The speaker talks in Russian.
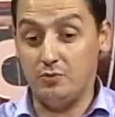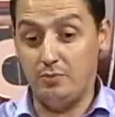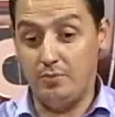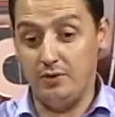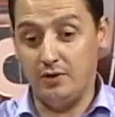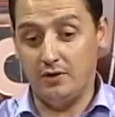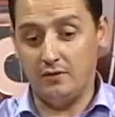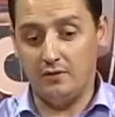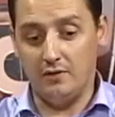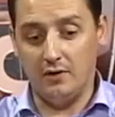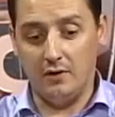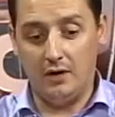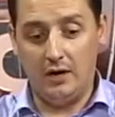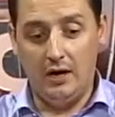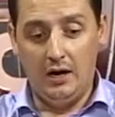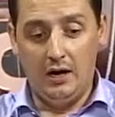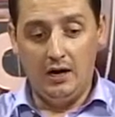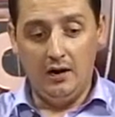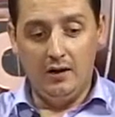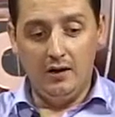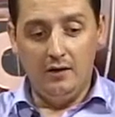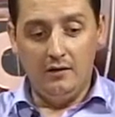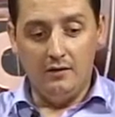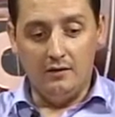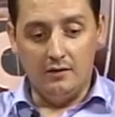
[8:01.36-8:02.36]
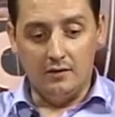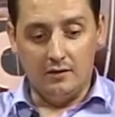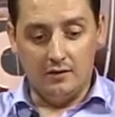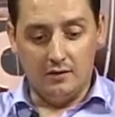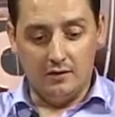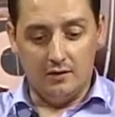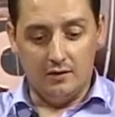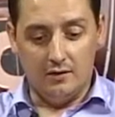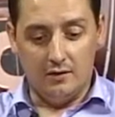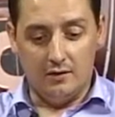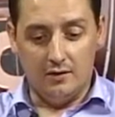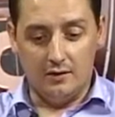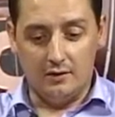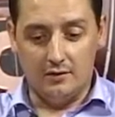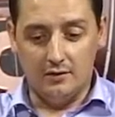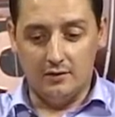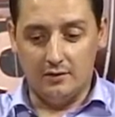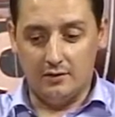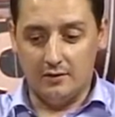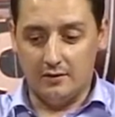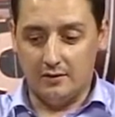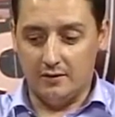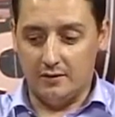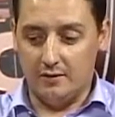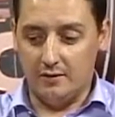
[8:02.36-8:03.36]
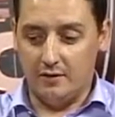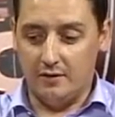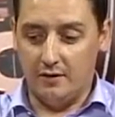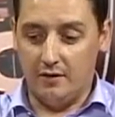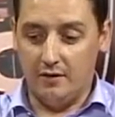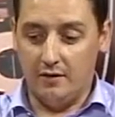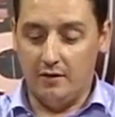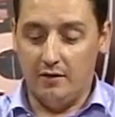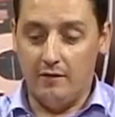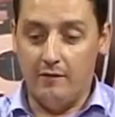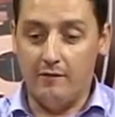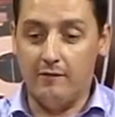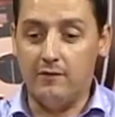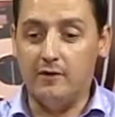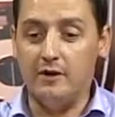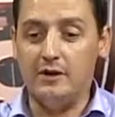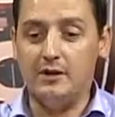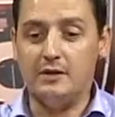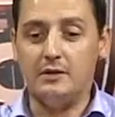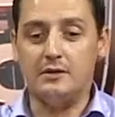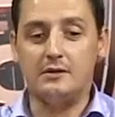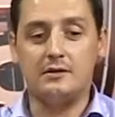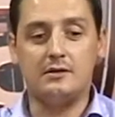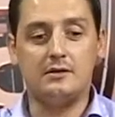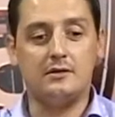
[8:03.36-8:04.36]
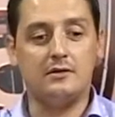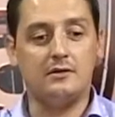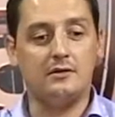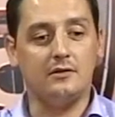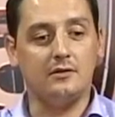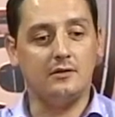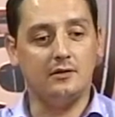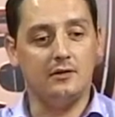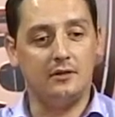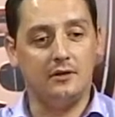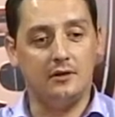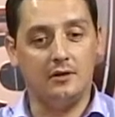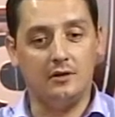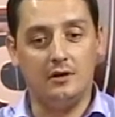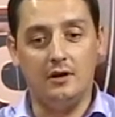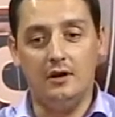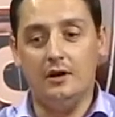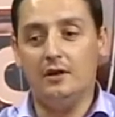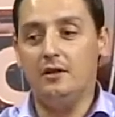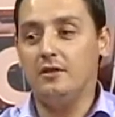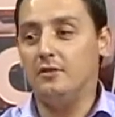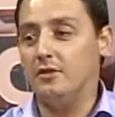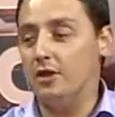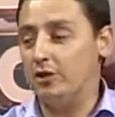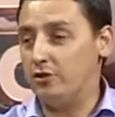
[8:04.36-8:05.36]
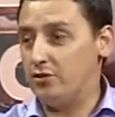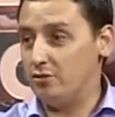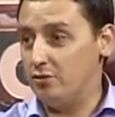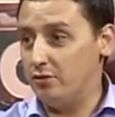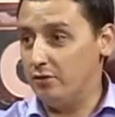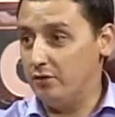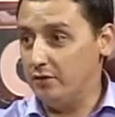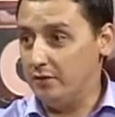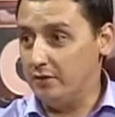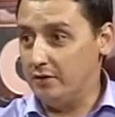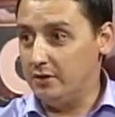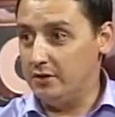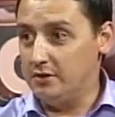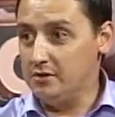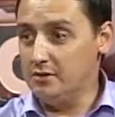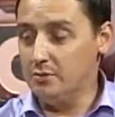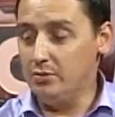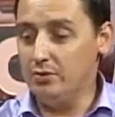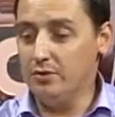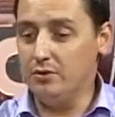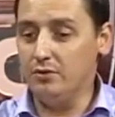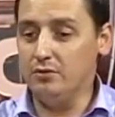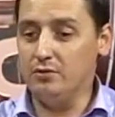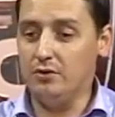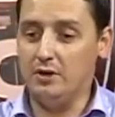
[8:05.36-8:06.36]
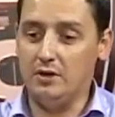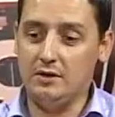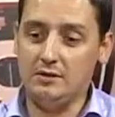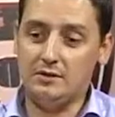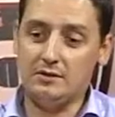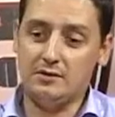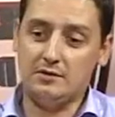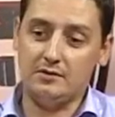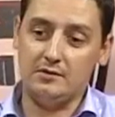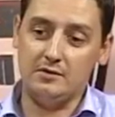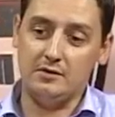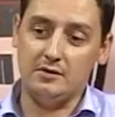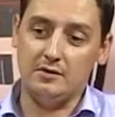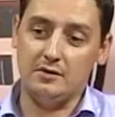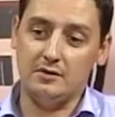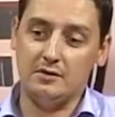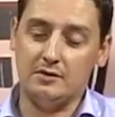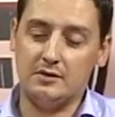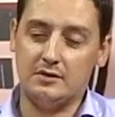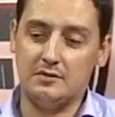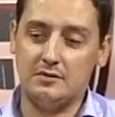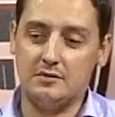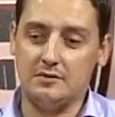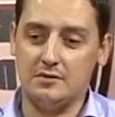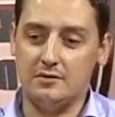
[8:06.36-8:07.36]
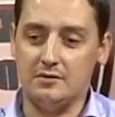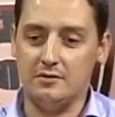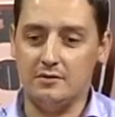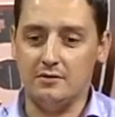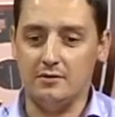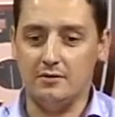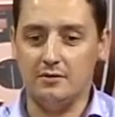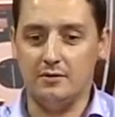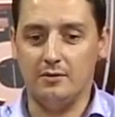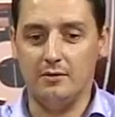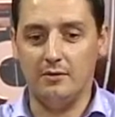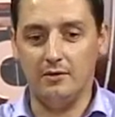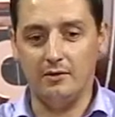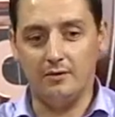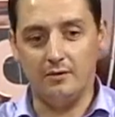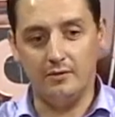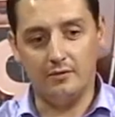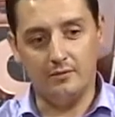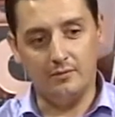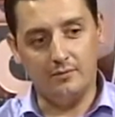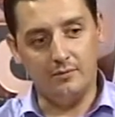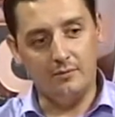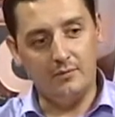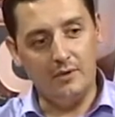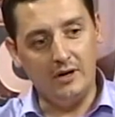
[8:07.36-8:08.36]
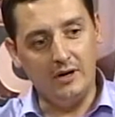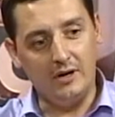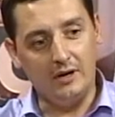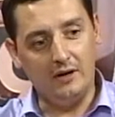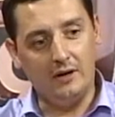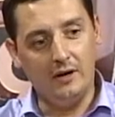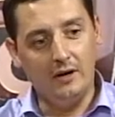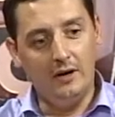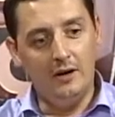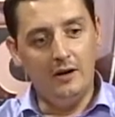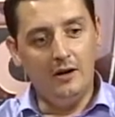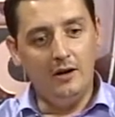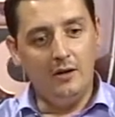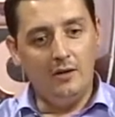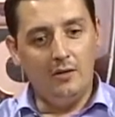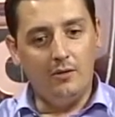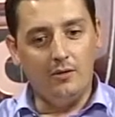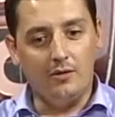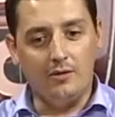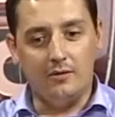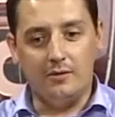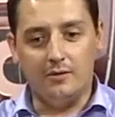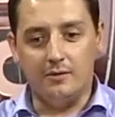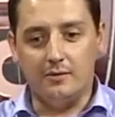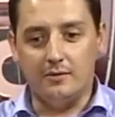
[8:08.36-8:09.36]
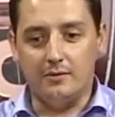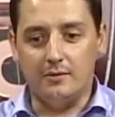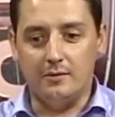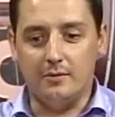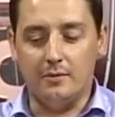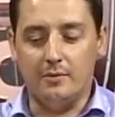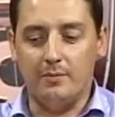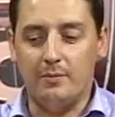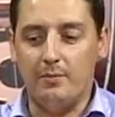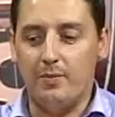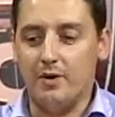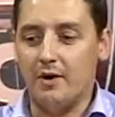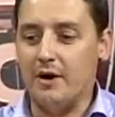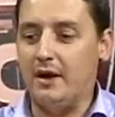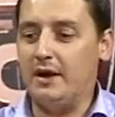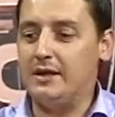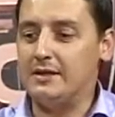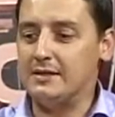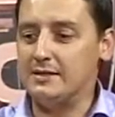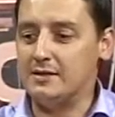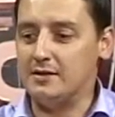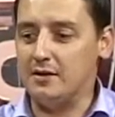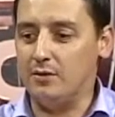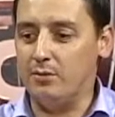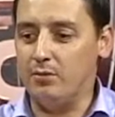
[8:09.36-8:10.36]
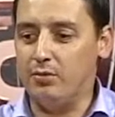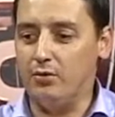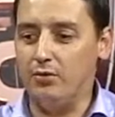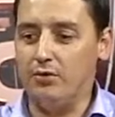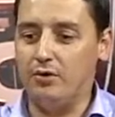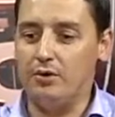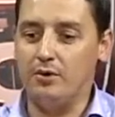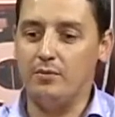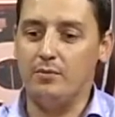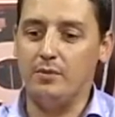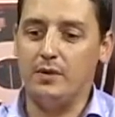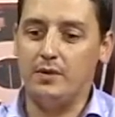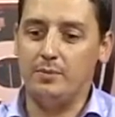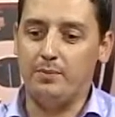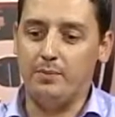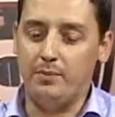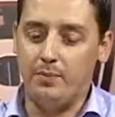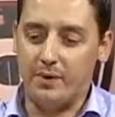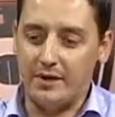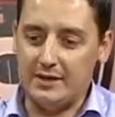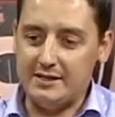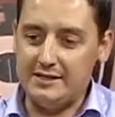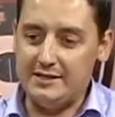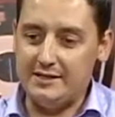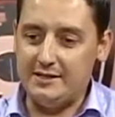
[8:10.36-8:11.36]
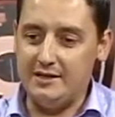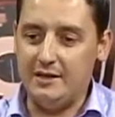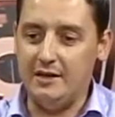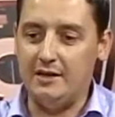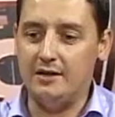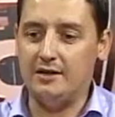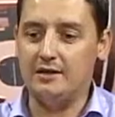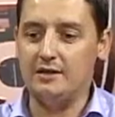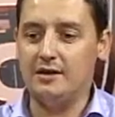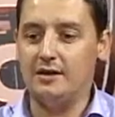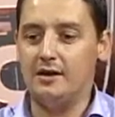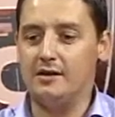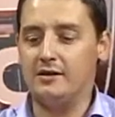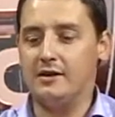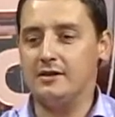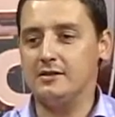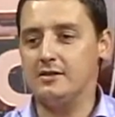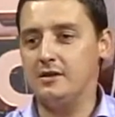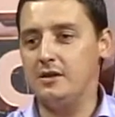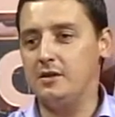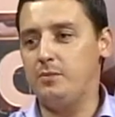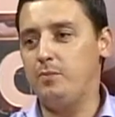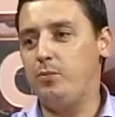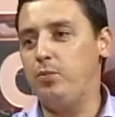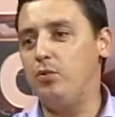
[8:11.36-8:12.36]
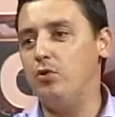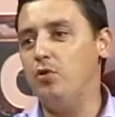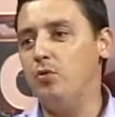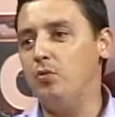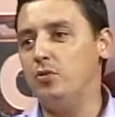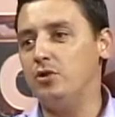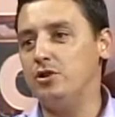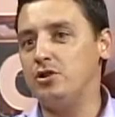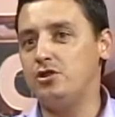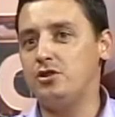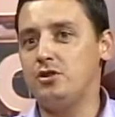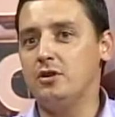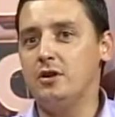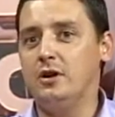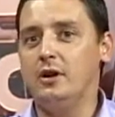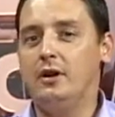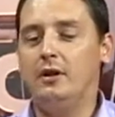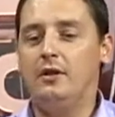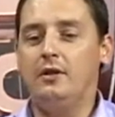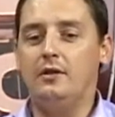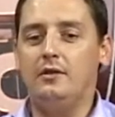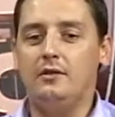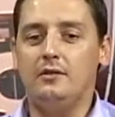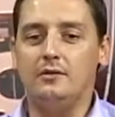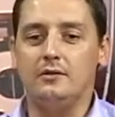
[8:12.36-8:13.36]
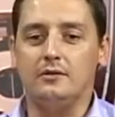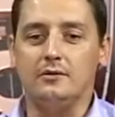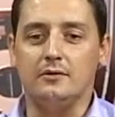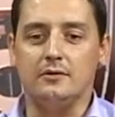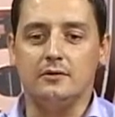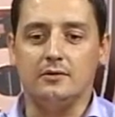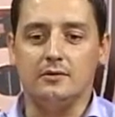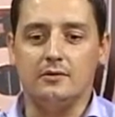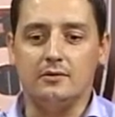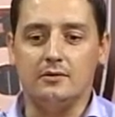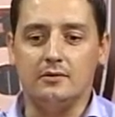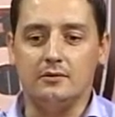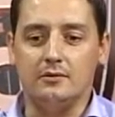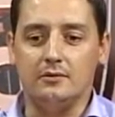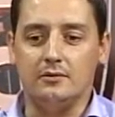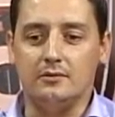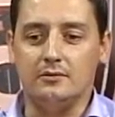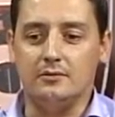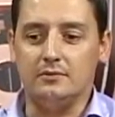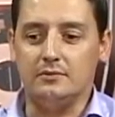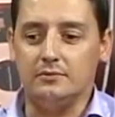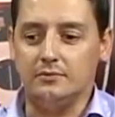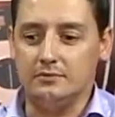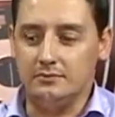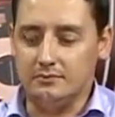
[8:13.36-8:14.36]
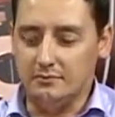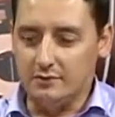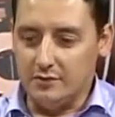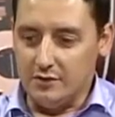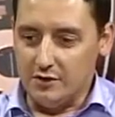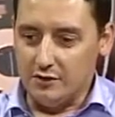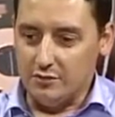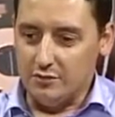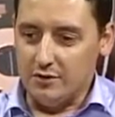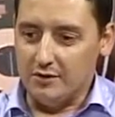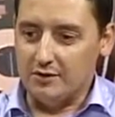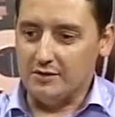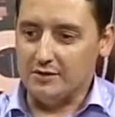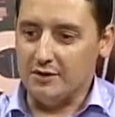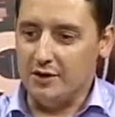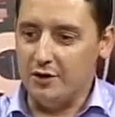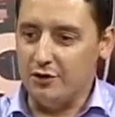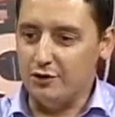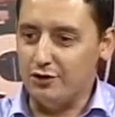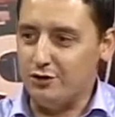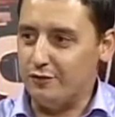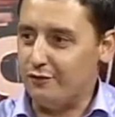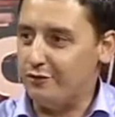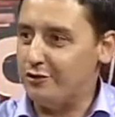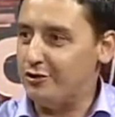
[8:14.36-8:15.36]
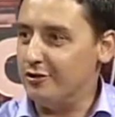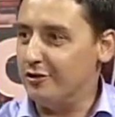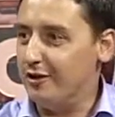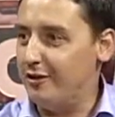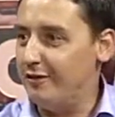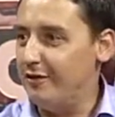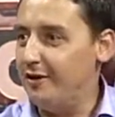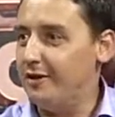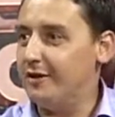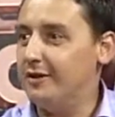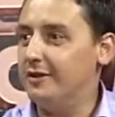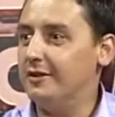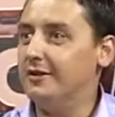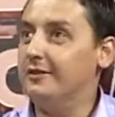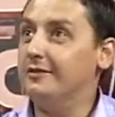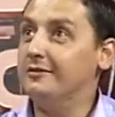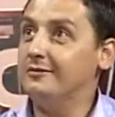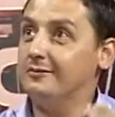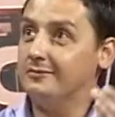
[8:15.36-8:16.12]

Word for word: первое – это выезд, ночной выезд был у нас. Мы брали с собой, мы просили оказать помощь, скажем так, знающего человека